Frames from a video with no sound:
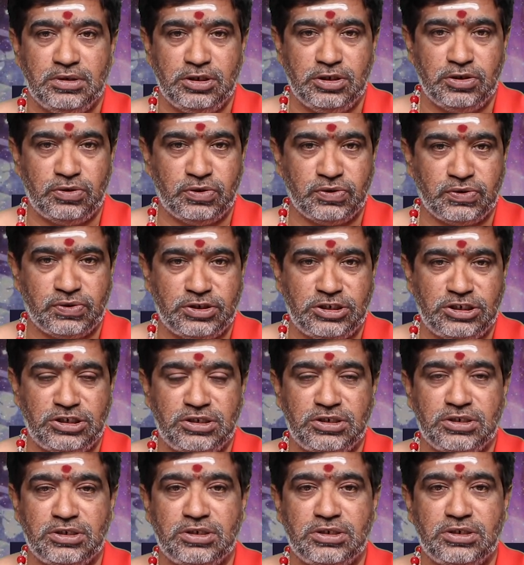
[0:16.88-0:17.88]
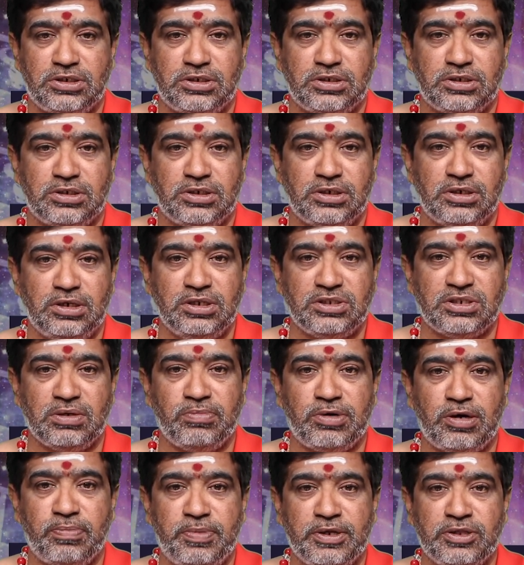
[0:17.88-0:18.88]
ఈ రోజున
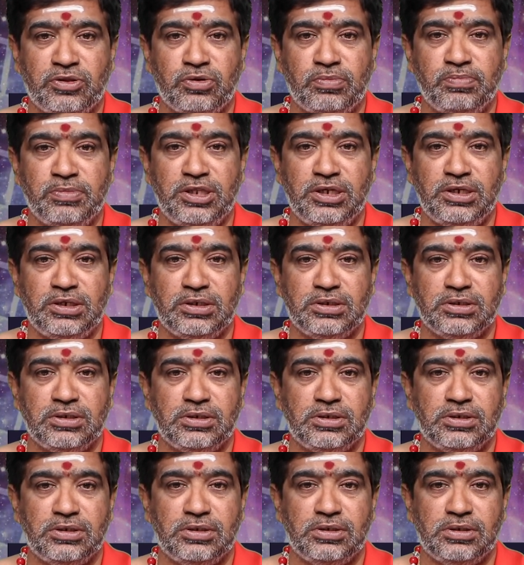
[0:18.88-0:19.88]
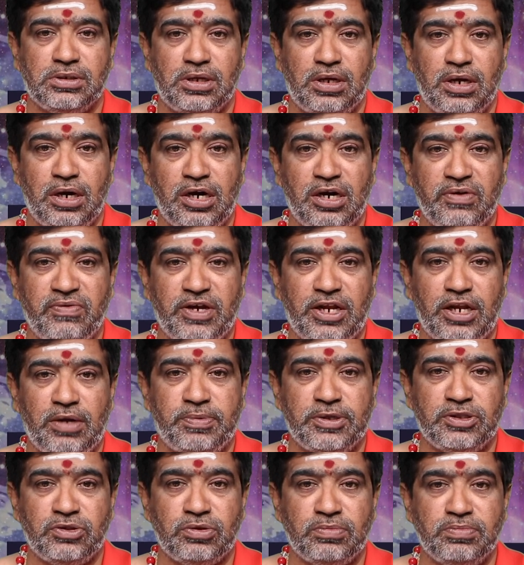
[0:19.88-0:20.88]
డిసెంబర్ పంతొమ్మిది రెండు వేల
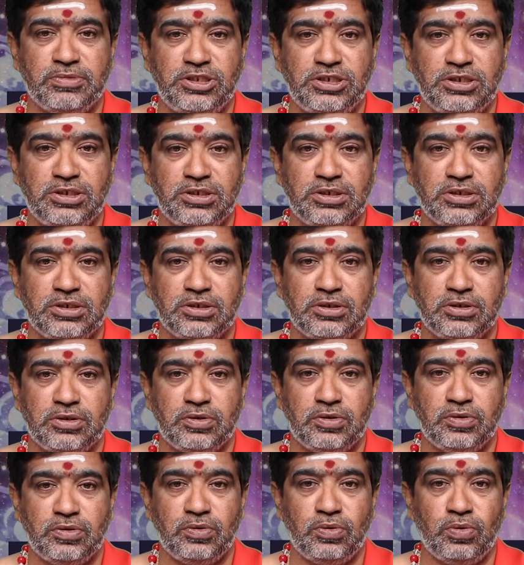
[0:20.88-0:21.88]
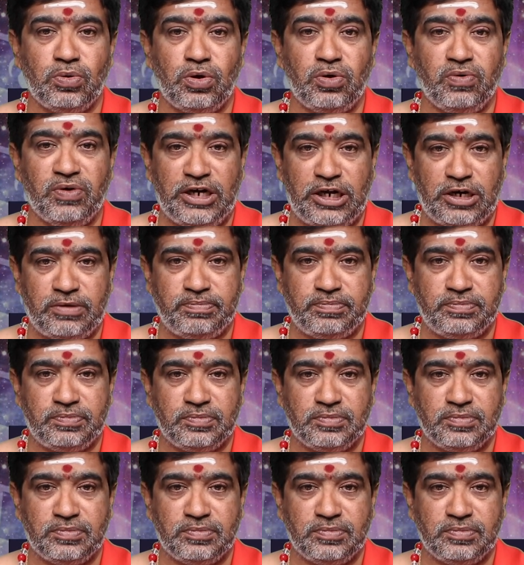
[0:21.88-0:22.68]
పంతొమ్మిది గురువారం